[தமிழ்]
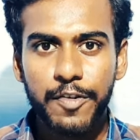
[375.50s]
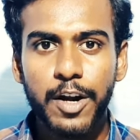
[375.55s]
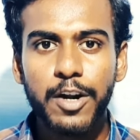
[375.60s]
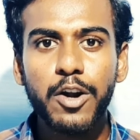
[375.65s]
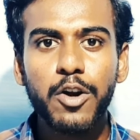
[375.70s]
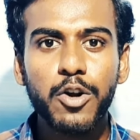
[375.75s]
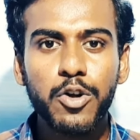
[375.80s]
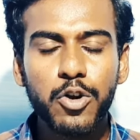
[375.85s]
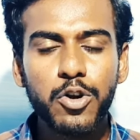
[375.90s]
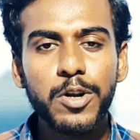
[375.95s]
என்
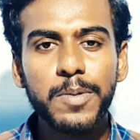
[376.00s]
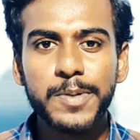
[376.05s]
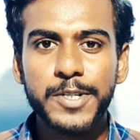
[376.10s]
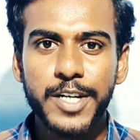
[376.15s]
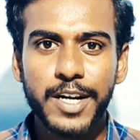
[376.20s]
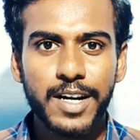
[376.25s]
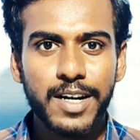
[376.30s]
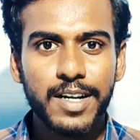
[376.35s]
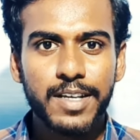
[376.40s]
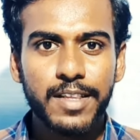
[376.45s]
ஃப்ரெண்டோட
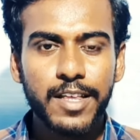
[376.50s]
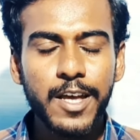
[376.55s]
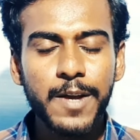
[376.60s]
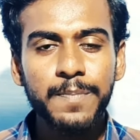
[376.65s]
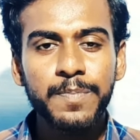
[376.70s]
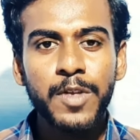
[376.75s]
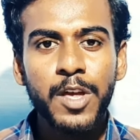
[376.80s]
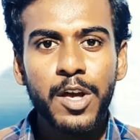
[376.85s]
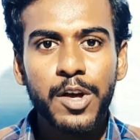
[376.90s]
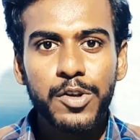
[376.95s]
யூடியூப் சேனல் இது
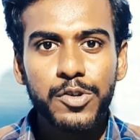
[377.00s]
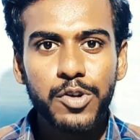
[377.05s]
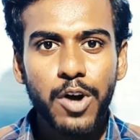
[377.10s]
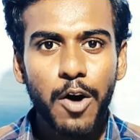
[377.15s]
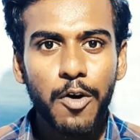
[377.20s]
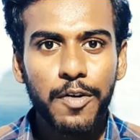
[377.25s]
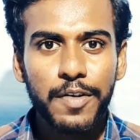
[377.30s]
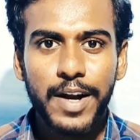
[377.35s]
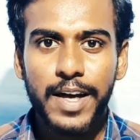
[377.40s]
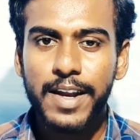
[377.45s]
ஸோ
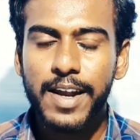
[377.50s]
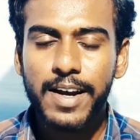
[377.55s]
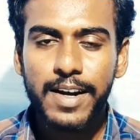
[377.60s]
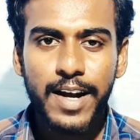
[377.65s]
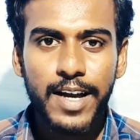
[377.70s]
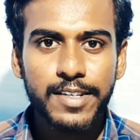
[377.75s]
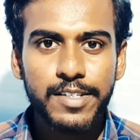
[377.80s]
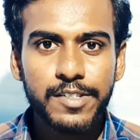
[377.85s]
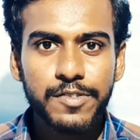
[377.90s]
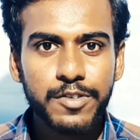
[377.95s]
அவங்க நிறைய
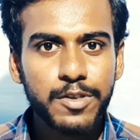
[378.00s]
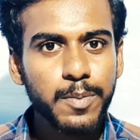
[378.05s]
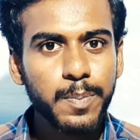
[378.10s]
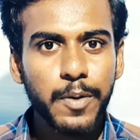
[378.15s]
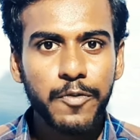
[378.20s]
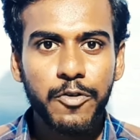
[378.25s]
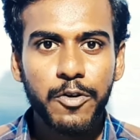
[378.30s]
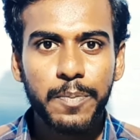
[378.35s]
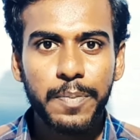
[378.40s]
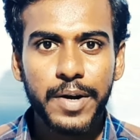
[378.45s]
கிளாஸஸ்
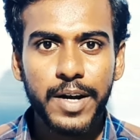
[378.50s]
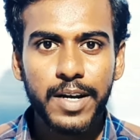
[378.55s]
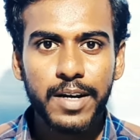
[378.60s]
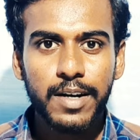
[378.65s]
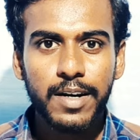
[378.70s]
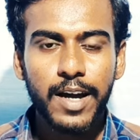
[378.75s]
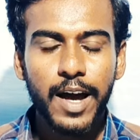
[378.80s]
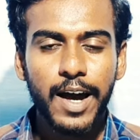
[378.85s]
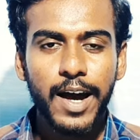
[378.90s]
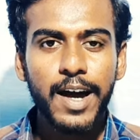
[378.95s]
வந்து ப்ரிஃபர்
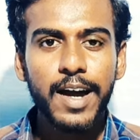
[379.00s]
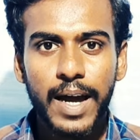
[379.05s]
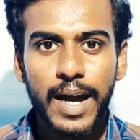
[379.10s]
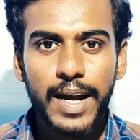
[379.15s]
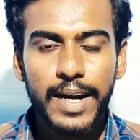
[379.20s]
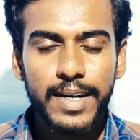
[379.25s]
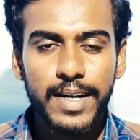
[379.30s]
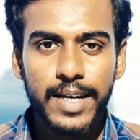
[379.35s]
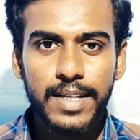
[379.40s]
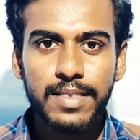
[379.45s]
பண்ணிட்டு இருக்காங்க
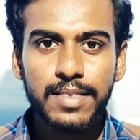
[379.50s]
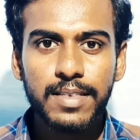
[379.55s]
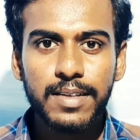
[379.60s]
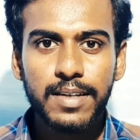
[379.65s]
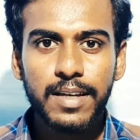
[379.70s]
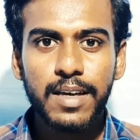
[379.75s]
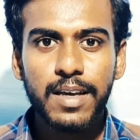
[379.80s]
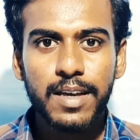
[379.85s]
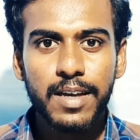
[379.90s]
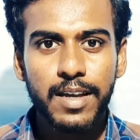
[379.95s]

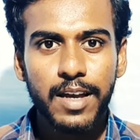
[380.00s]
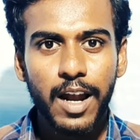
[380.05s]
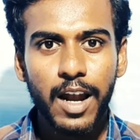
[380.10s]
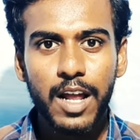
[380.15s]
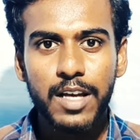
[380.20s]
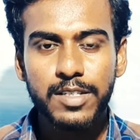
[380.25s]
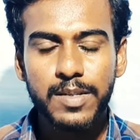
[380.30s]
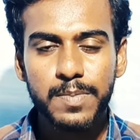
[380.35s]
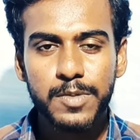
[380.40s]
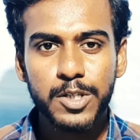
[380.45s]
டென்த்துக்கு
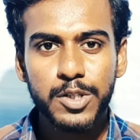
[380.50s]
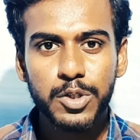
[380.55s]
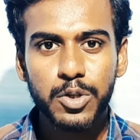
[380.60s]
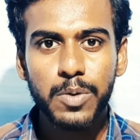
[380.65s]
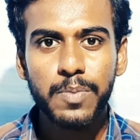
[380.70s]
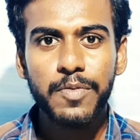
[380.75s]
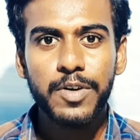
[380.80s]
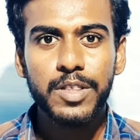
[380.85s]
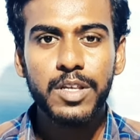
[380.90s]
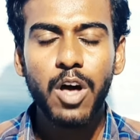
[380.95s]
எல்லா
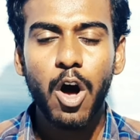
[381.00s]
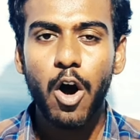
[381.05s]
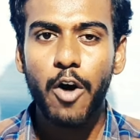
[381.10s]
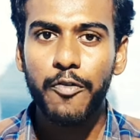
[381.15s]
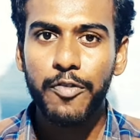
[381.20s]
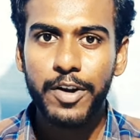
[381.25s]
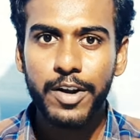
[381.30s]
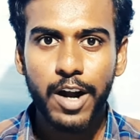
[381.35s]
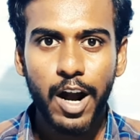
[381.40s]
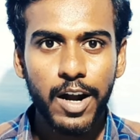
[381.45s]
சப்ஜெக்ட்டுக்கும் வந்து
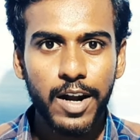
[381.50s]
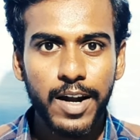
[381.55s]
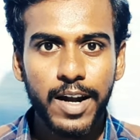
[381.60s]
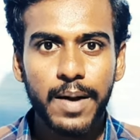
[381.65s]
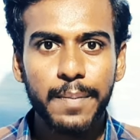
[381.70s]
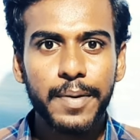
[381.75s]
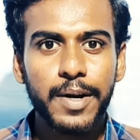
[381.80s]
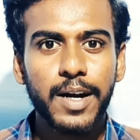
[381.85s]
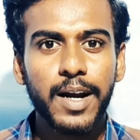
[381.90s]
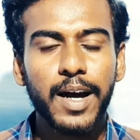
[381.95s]
ஆஃப்லைன்
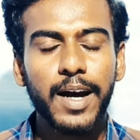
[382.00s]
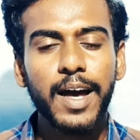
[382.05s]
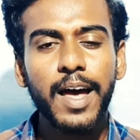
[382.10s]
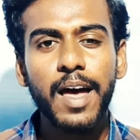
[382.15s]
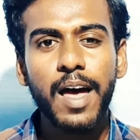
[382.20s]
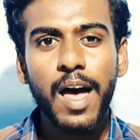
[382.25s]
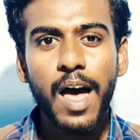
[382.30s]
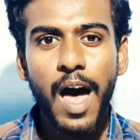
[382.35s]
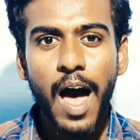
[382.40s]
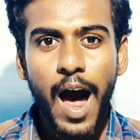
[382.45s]
ஆன்லைனில் பண்ணுறாங்க
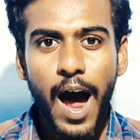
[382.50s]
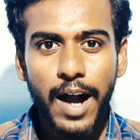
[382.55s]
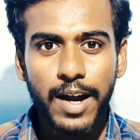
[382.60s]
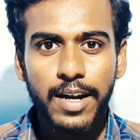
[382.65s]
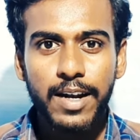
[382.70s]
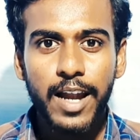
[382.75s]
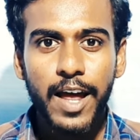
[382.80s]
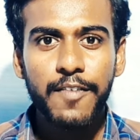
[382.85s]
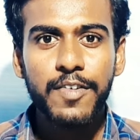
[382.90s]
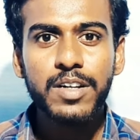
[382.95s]

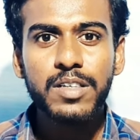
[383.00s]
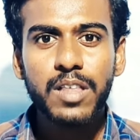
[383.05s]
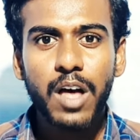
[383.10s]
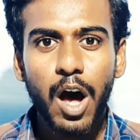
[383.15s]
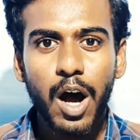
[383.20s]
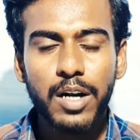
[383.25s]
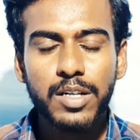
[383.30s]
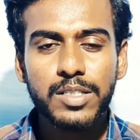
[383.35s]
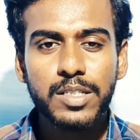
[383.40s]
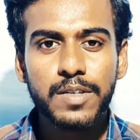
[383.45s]
அண்ட் லெவன்த்
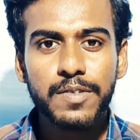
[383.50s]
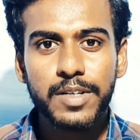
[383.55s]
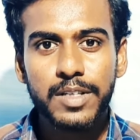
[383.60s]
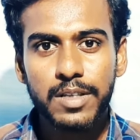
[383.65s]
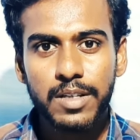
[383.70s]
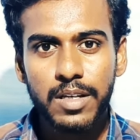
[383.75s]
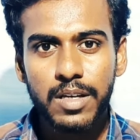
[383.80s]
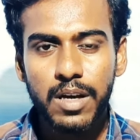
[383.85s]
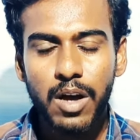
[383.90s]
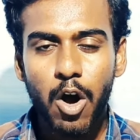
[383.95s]
ஆர்ட்ஸுக்கு
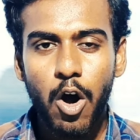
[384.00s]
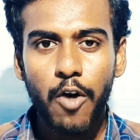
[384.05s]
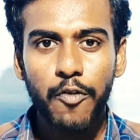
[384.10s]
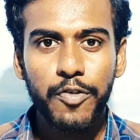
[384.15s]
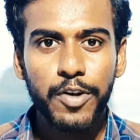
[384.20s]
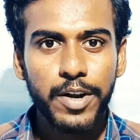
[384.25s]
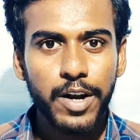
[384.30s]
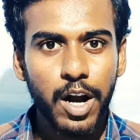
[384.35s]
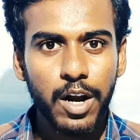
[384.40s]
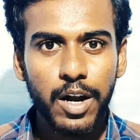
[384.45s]
வந்து
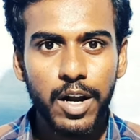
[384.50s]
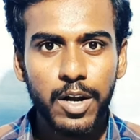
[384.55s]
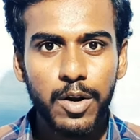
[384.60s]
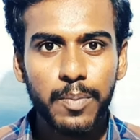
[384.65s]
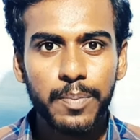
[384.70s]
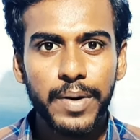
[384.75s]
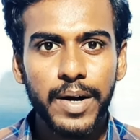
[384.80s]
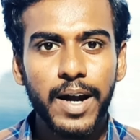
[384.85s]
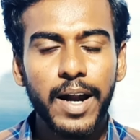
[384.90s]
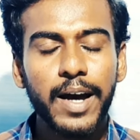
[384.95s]
ஆஃப்லைன்
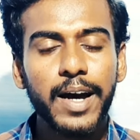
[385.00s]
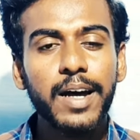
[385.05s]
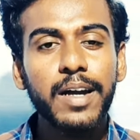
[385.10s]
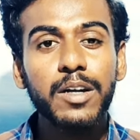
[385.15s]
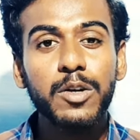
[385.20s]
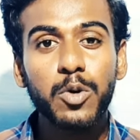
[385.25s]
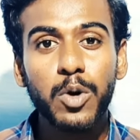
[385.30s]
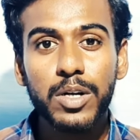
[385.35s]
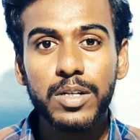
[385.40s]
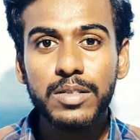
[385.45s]
ஆன்லைன்லையும் பண்ணலாங்க
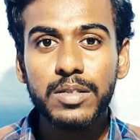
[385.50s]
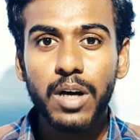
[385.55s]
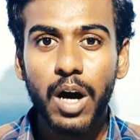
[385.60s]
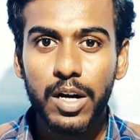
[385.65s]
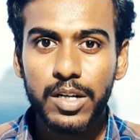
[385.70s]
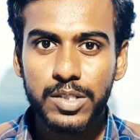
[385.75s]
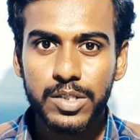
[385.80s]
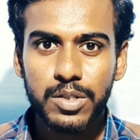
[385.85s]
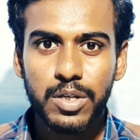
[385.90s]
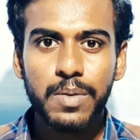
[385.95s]
டுவெல்த்
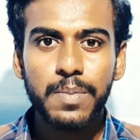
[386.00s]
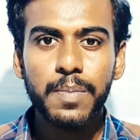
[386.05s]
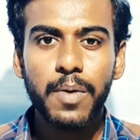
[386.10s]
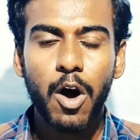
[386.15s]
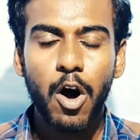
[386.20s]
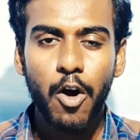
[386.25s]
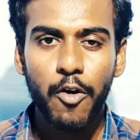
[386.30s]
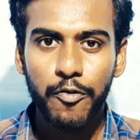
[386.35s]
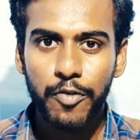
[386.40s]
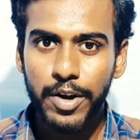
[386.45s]
ஆர்ட்ஸுக்கும்
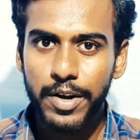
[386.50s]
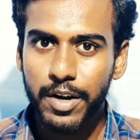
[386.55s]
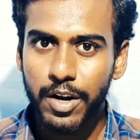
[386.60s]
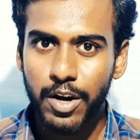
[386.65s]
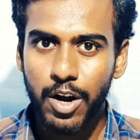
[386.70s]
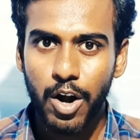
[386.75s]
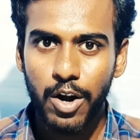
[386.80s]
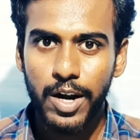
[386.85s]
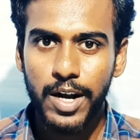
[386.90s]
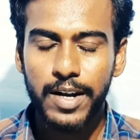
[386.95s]
ஆஃப்லைன்
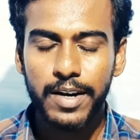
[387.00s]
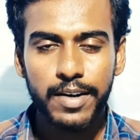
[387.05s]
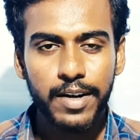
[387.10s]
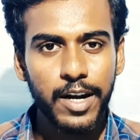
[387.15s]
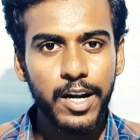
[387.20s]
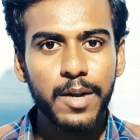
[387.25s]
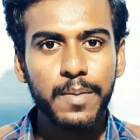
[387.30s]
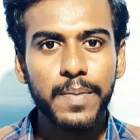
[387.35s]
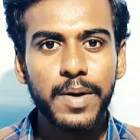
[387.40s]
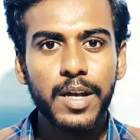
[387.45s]
அண்ட் ஆன்லைன்
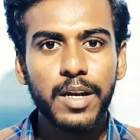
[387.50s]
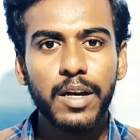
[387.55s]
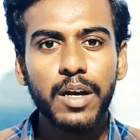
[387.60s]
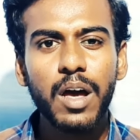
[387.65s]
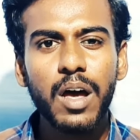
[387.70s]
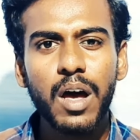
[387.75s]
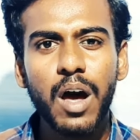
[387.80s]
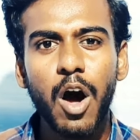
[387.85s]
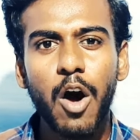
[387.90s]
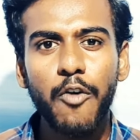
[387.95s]
ரெண்டுமே
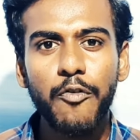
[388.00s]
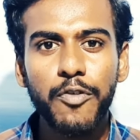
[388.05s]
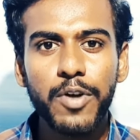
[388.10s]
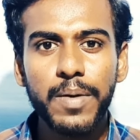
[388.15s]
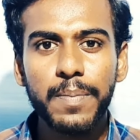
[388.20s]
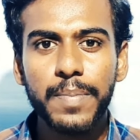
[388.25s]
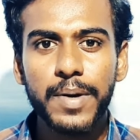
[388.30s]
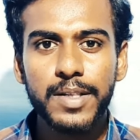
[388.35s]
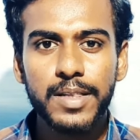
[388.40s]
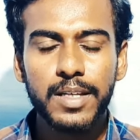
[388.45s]
இருக்குது
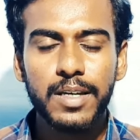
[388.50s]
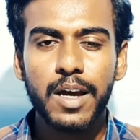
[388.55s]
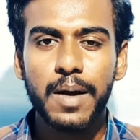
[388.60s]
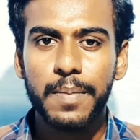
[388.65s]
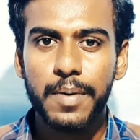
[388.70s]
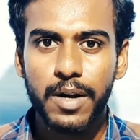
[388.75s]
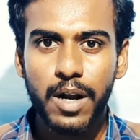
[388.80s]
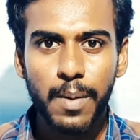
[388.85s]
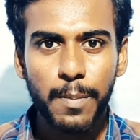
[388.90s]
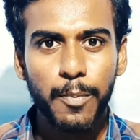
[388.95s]
ஆஃப்லைன் பார்த்தீங்க
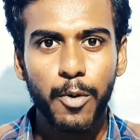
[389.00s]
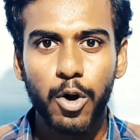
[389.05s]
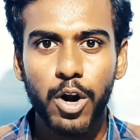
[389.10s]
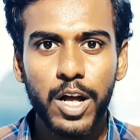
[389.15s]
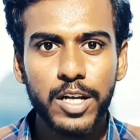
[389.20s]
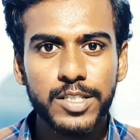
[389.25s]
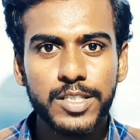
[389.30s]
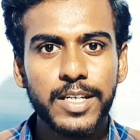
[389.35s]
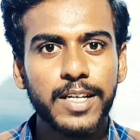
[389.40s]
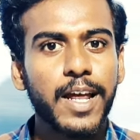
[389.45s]
அப்படின்னா
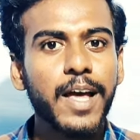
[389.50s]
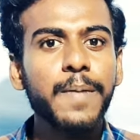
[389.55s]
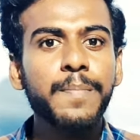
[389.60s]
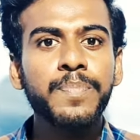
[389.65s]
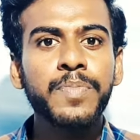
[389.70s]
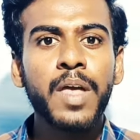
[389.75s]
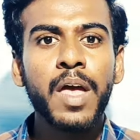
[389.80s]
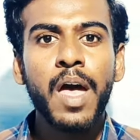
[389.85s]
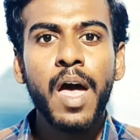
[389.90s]
பொள்ளாச்சியில்